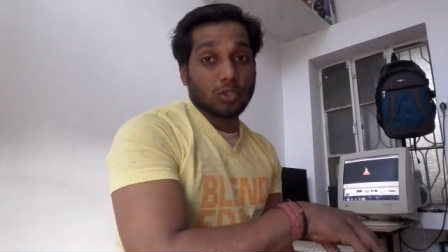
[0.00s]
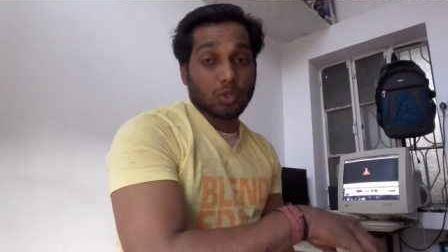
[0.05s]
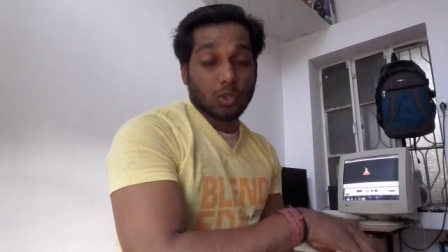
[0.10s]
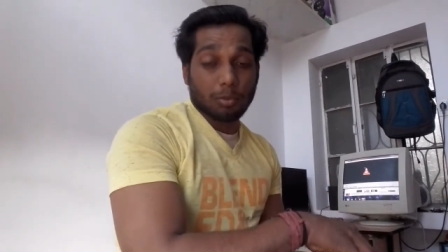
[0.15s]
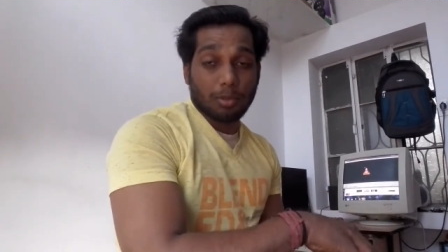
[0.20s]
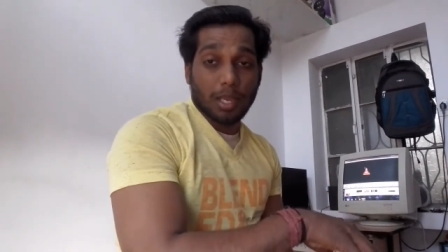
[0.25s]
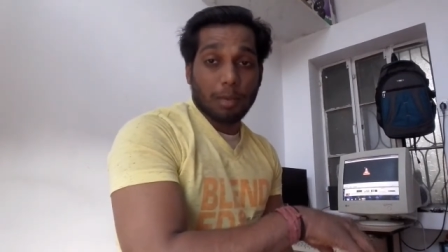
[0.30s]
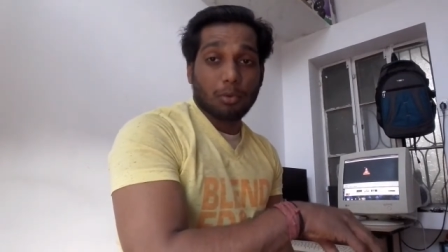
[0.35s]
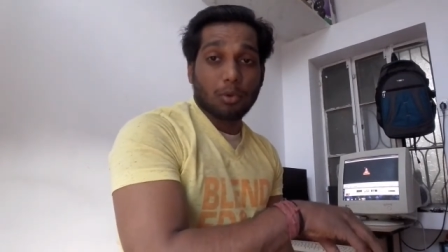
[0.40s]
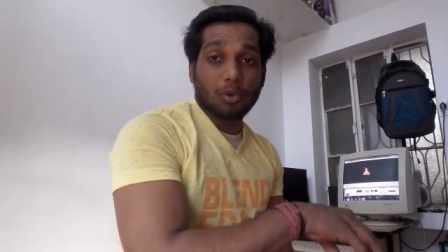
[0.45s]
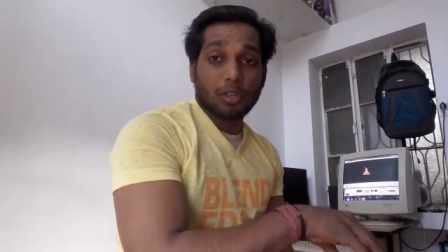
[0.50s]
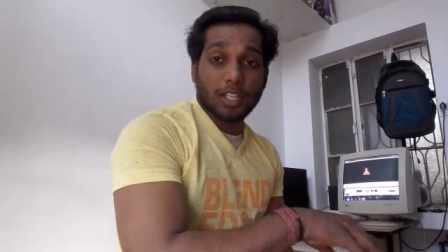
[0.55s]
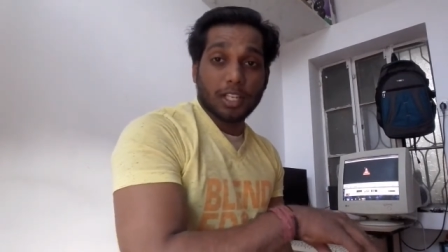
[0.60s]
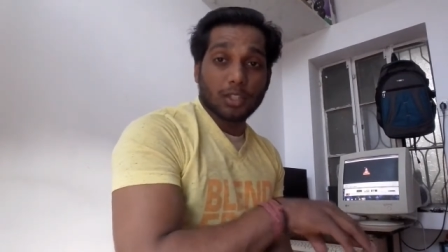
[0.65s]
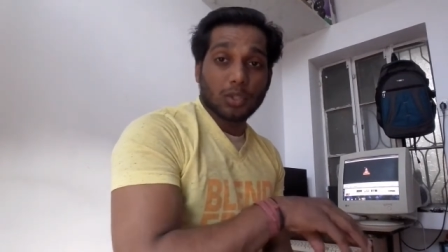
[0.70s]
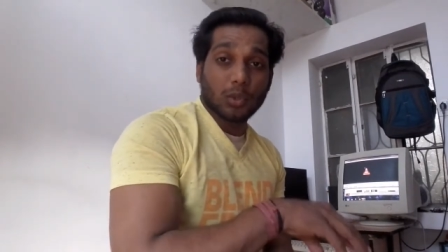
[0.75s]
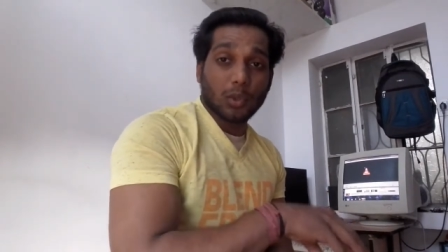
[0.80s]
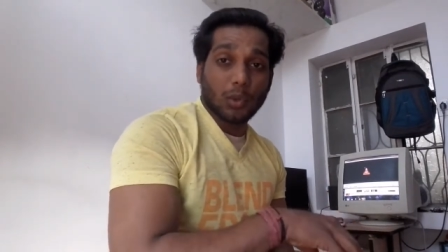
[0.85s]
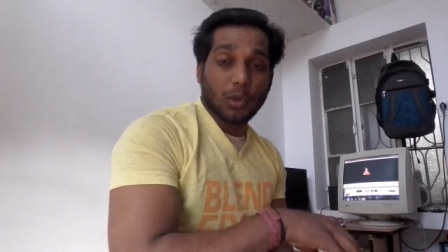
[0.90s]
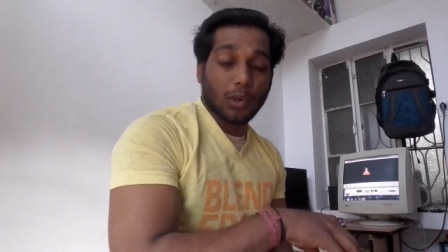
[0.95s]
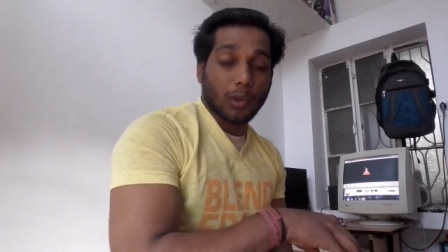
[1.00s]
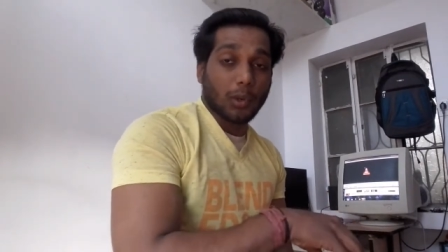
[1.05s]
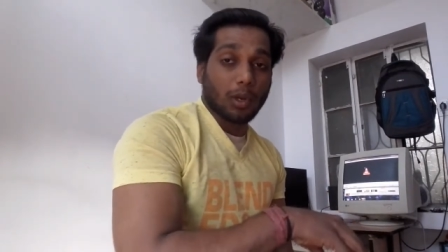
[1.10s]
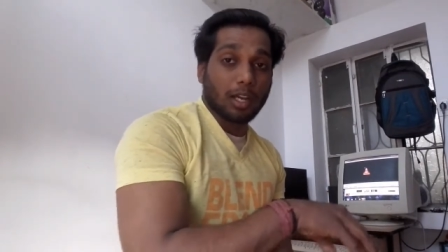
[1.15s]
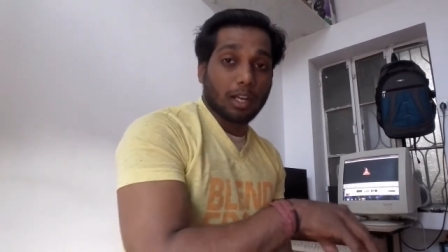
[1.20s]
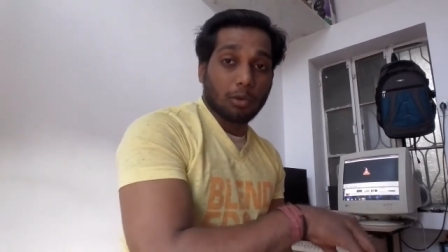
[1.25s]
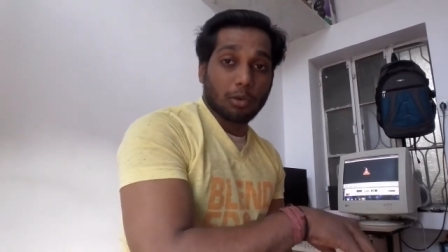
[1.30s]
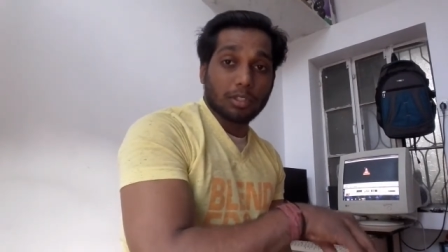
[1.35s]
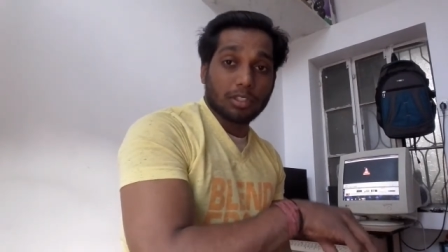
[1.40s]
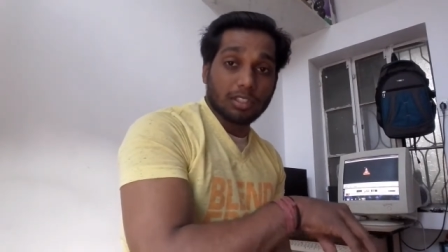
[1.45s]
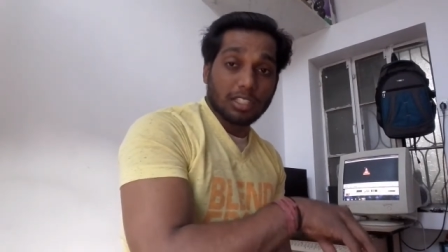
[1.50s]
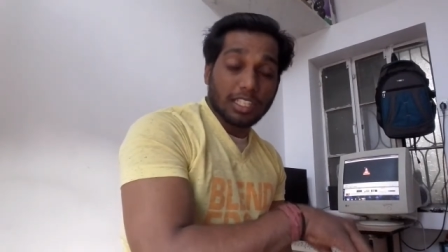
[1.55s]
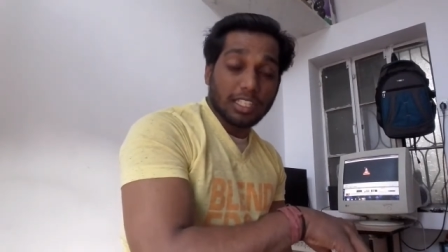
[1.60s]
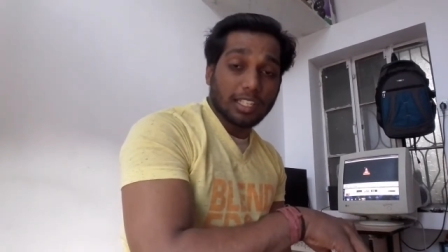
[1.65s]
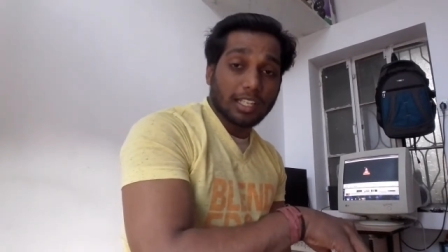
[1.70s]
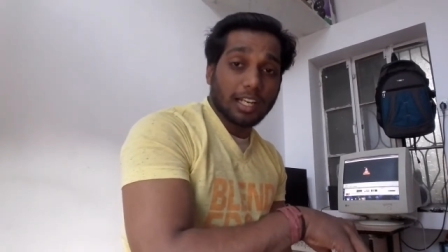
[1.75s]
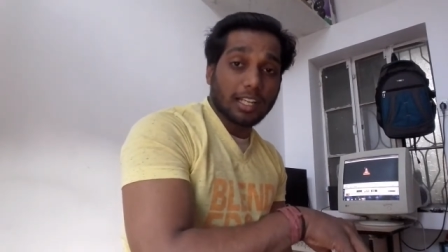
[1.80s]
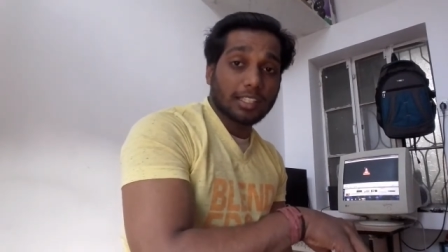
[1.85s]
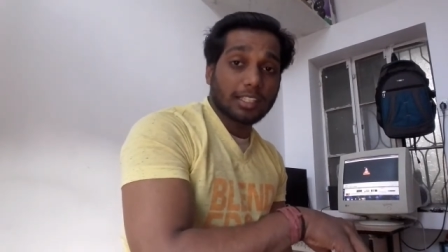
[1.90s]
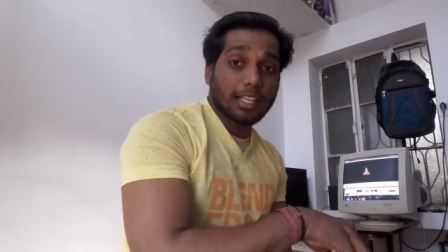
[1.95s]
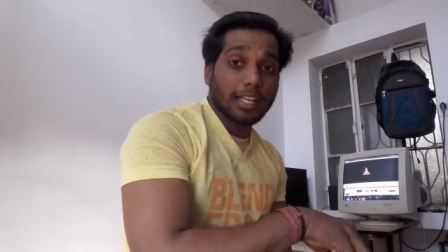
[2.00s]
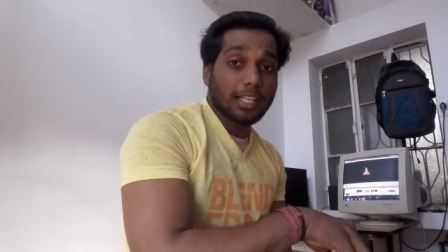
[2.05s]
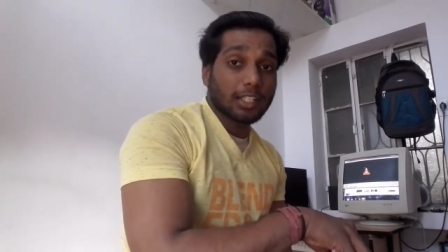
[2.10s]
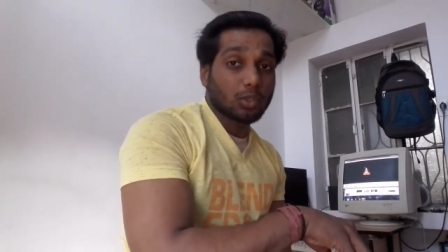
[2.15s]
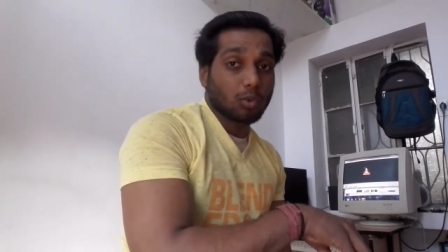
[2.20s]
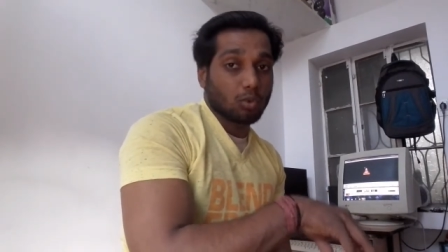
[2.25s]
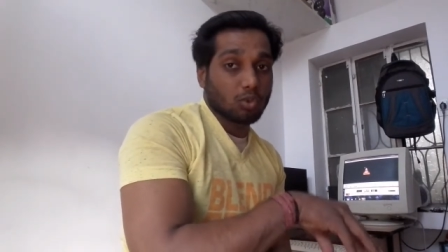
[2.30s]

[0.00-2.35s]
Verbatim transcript: जो भी आप रोटियाँ तोड़ रहे हो अगर कोई तीन खाता है